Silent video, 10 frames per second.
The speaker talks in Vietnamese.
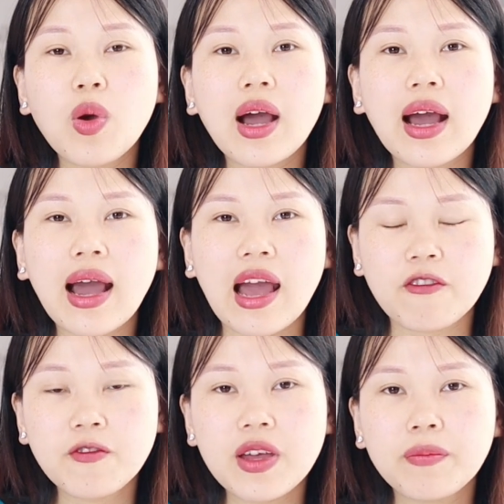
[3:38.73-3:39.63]
thuốc
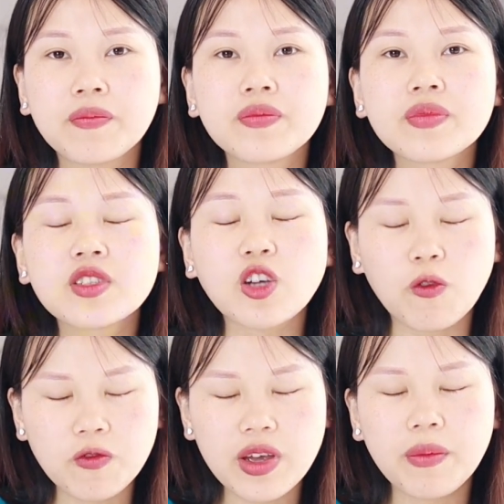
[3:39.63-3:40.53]
kháng viêm
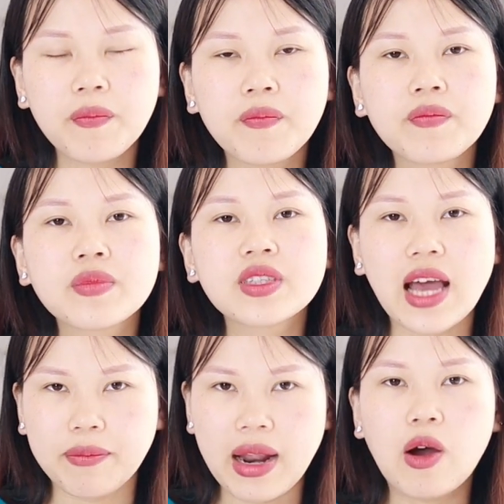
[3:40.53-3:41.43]
chống viêm
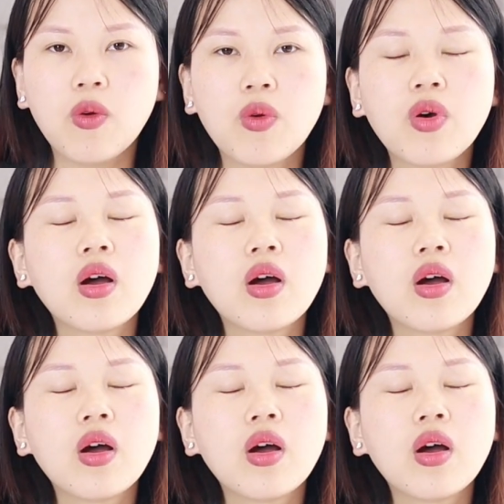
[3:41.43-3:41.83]
giảm đau